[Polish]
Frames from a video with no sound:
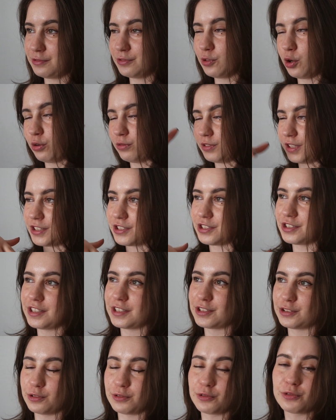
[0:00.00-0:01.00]
no nie
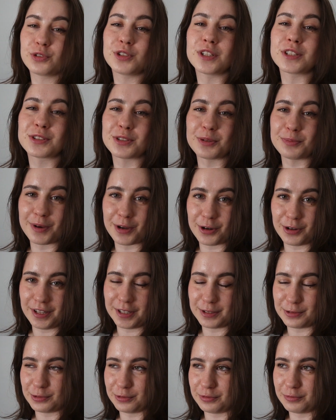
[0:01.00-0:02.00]
30, 20
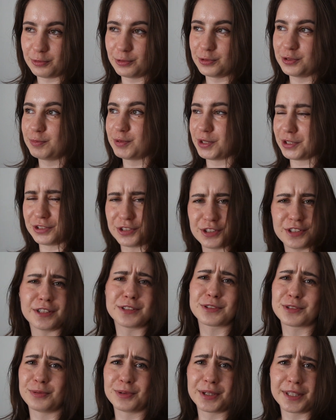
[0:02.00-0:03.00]
parolatków, ludzi przed
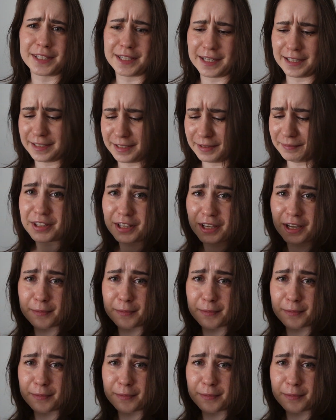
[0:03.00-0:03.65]
30 generalnie.